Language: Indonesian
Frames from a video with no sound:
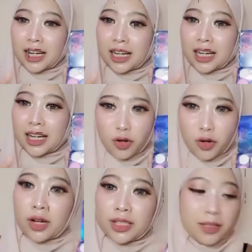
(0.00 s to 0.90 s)
Yang tuh wajib
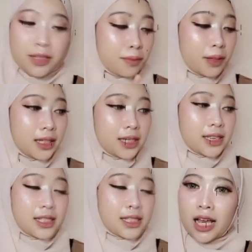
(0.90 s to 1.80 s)
beli sih.
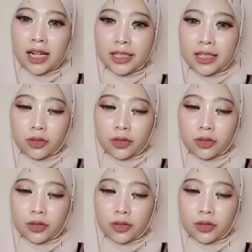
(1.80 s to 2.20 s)
Lihat